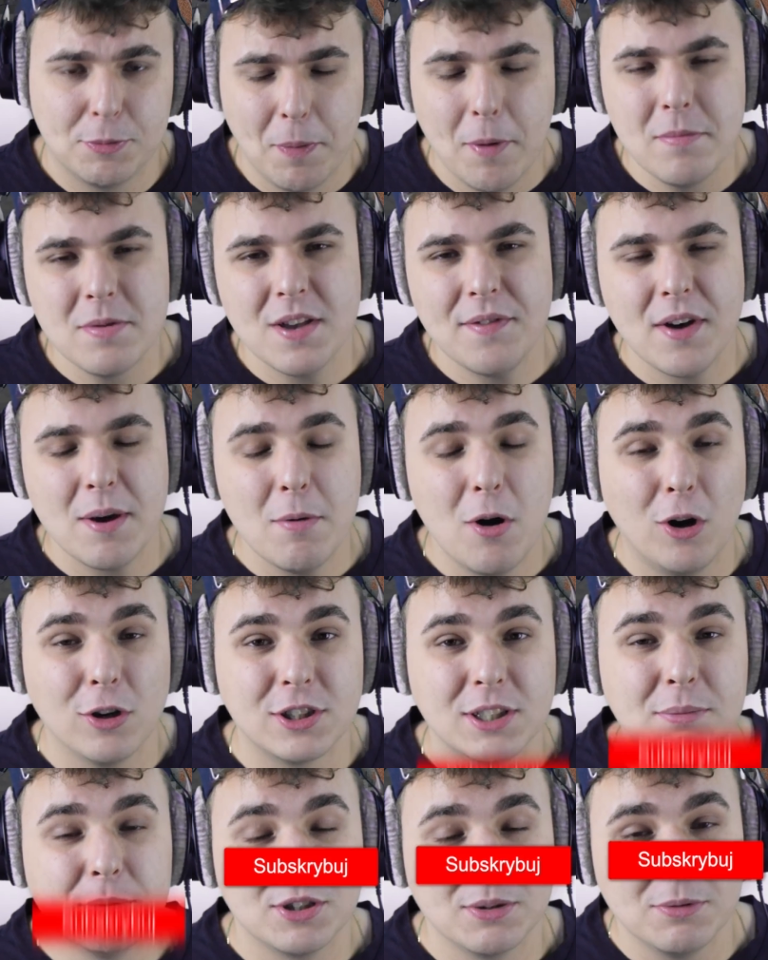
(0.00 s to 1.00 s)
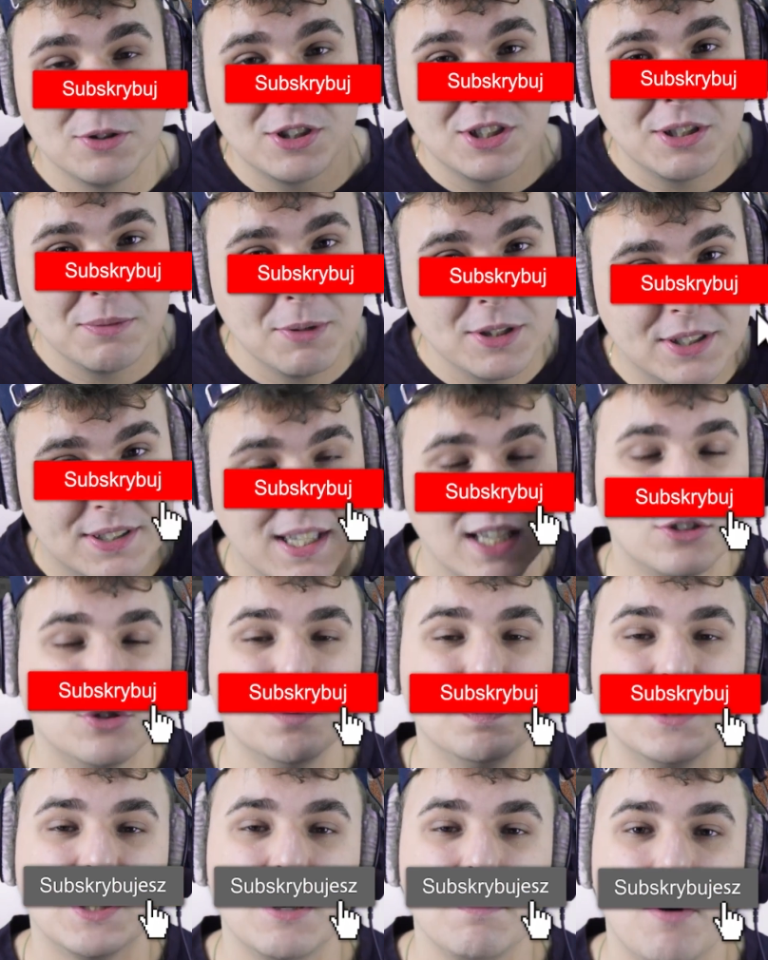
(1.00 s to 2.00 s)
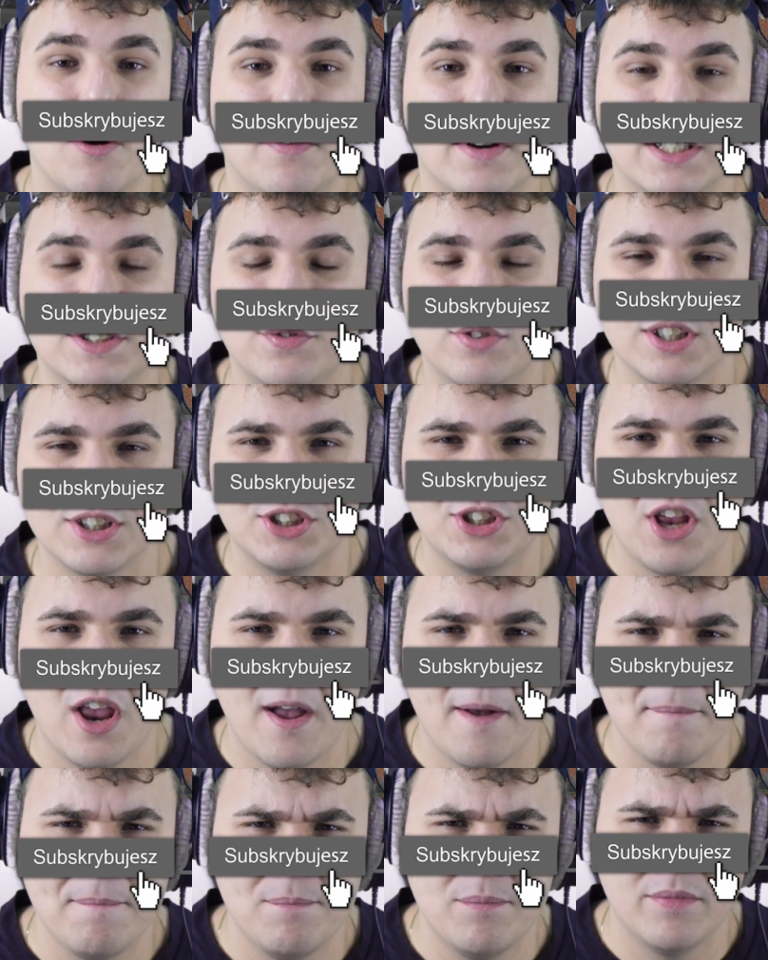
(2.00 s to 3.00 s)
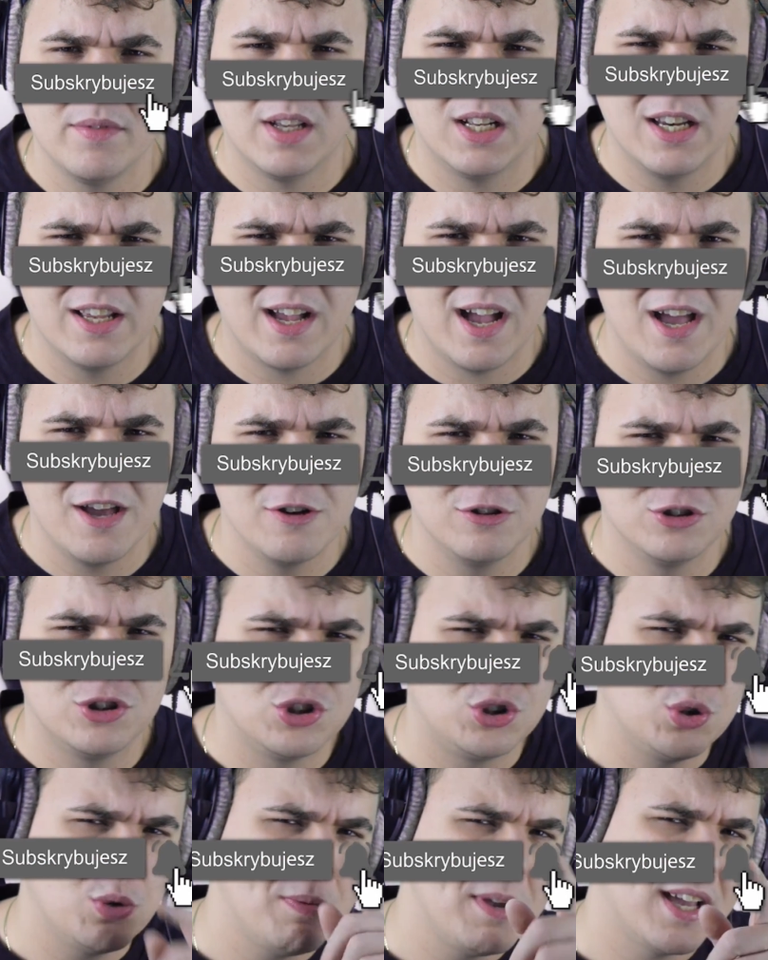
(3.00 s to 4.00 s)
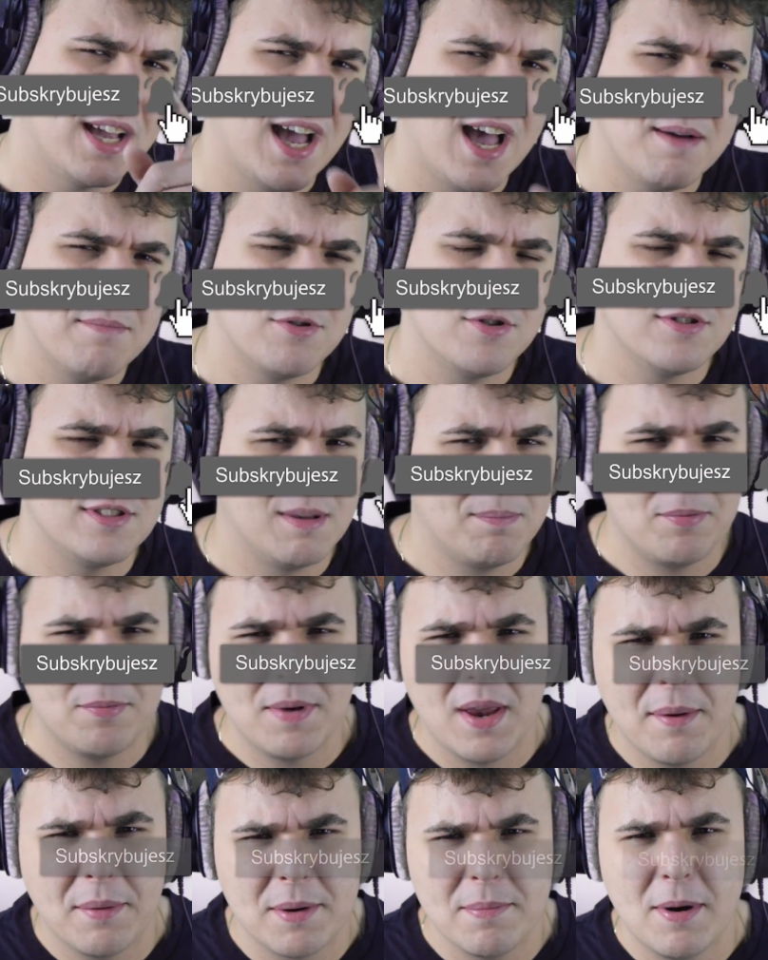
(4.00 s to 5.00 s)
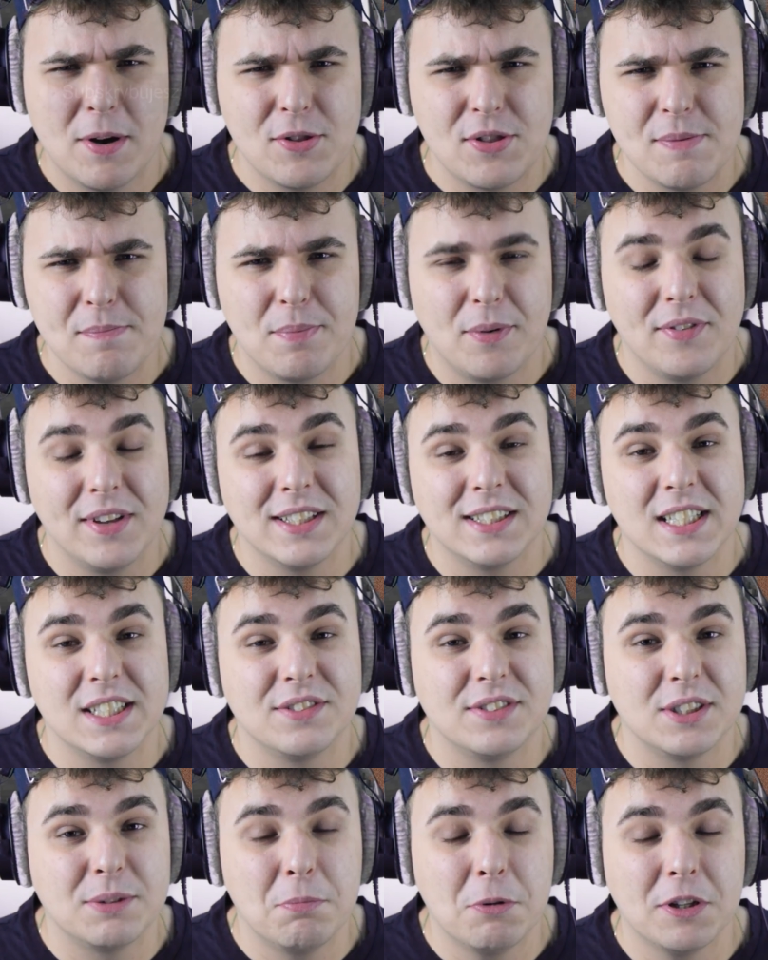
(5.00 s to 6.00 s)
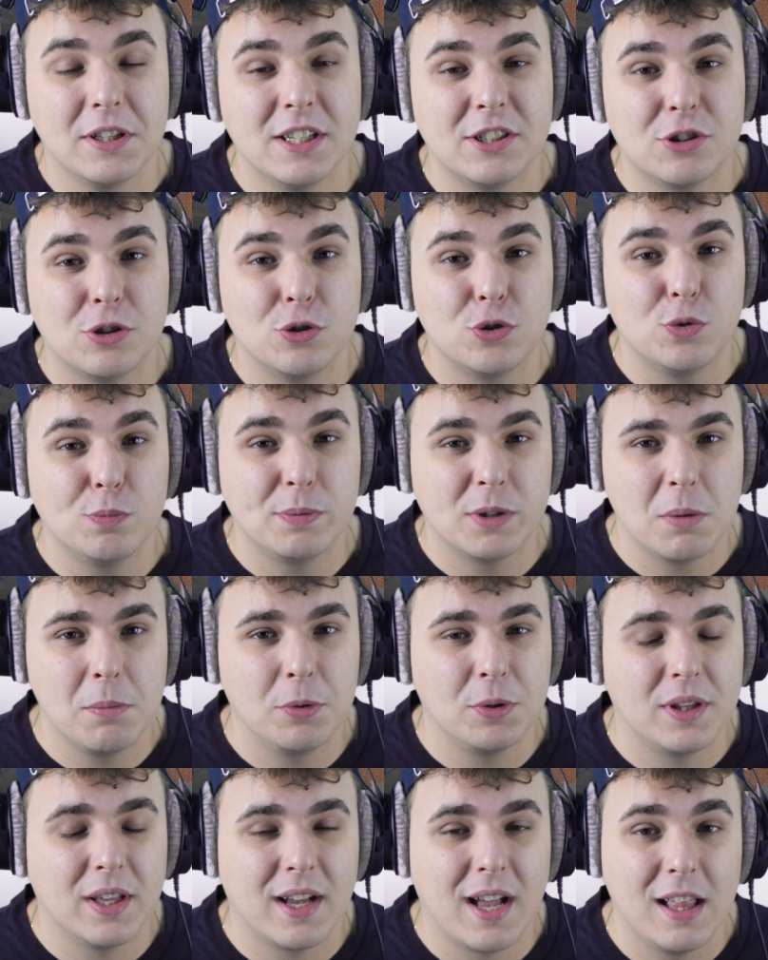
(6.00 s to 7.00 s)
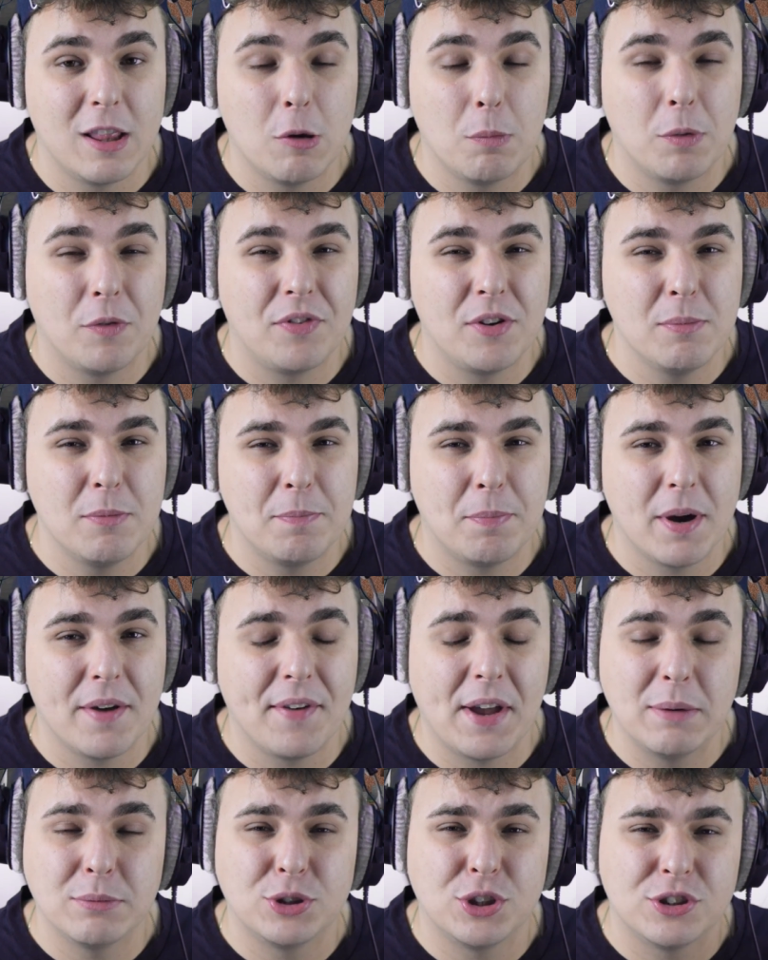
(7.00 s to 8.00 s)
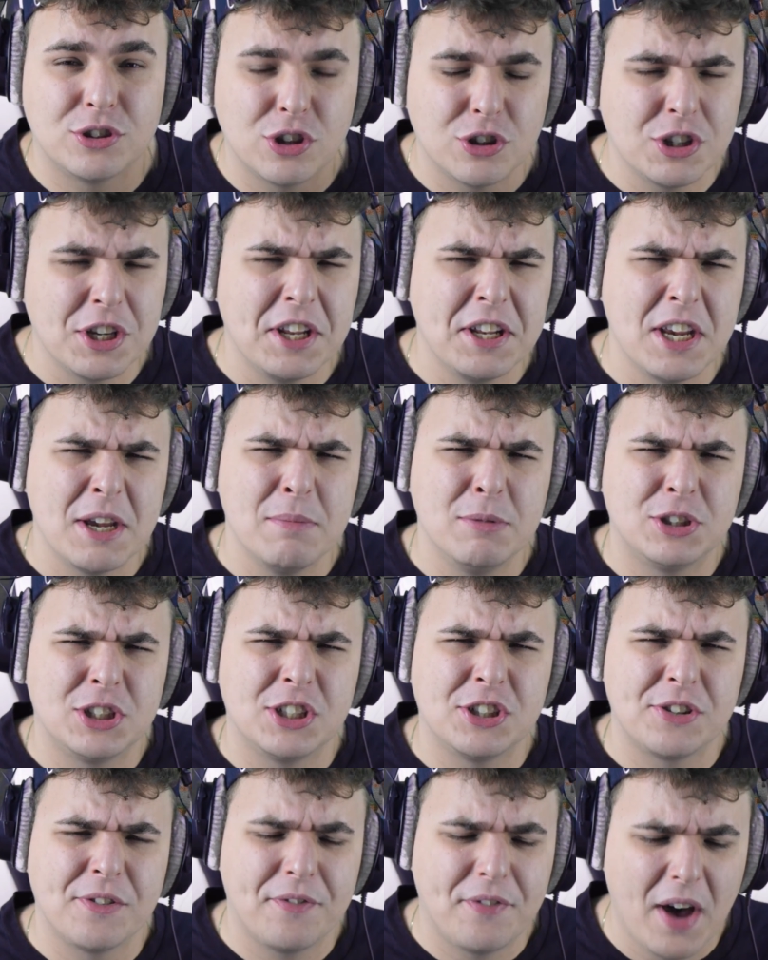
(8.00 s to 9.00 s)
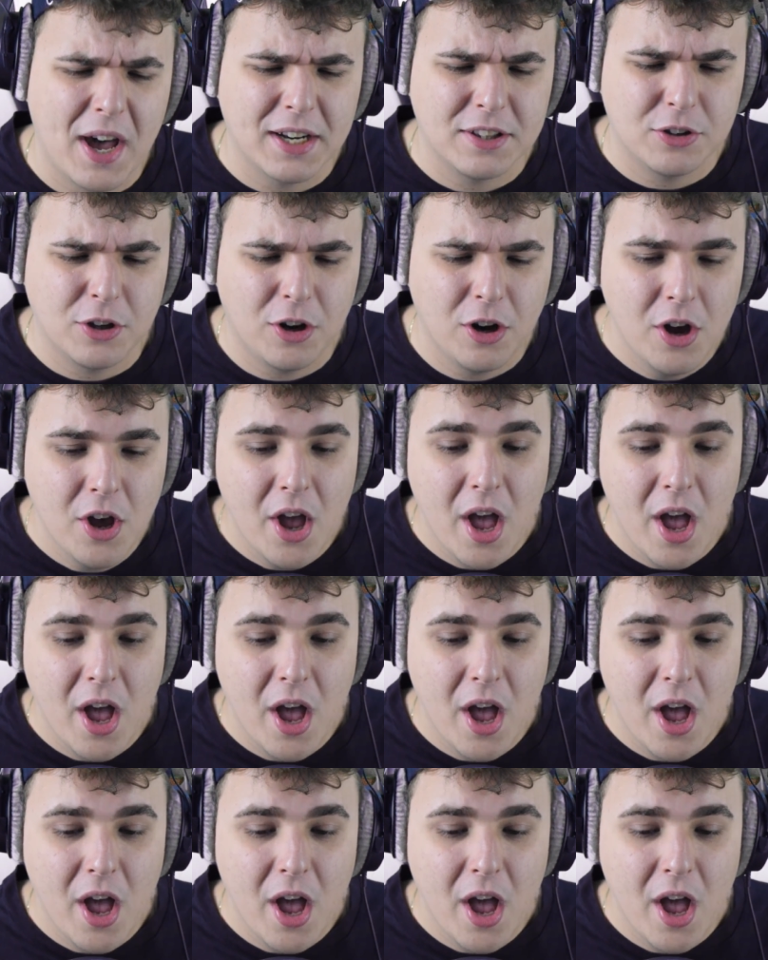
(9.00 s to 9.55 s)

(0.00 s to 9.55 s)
Przypomnę wam o tym, że możecie mnie zasubskrybować właśnie mm, klikając subika, bo zapomniałem chyba o tym powiedzieć Więc mordeczko, subskrybuj ten kanał, bo filmy pojawiają się codziennie, myślę, że warto